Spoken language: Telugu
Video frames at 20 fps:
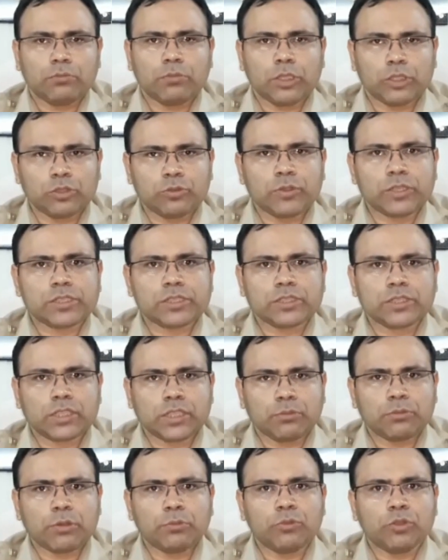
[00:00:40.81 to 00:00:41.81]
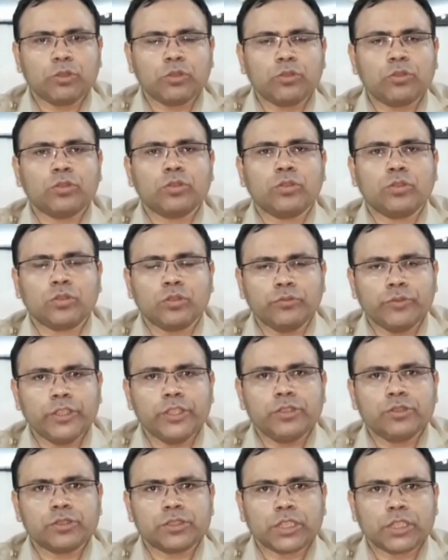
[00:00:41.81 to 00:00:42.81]
బందోబస్తు క్రమంలో ఒక
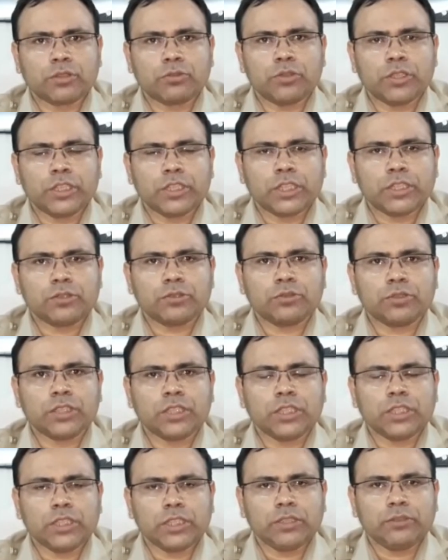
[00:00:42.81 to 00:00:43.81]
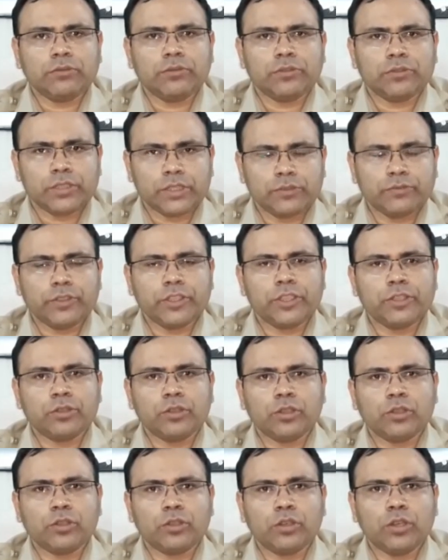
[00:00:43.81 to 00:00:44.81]
వీడియో సర్క్యులేట్ అవుతుంది ఈ ఈ
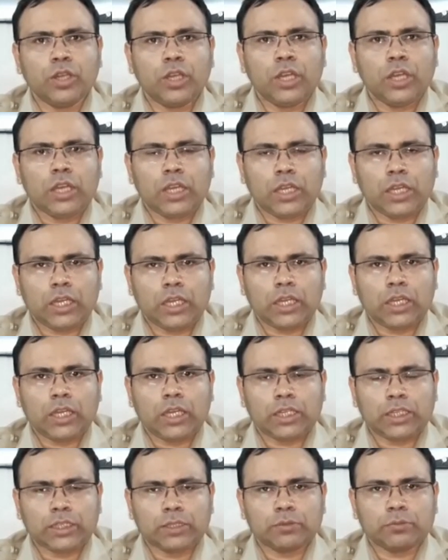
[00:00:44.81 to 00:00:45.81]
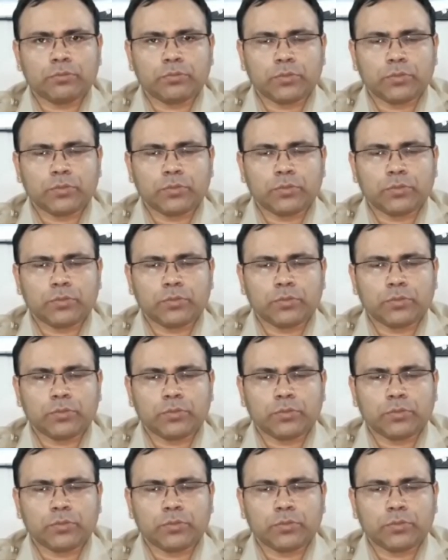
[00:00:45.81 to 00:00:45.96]
వీడియోలో అంటే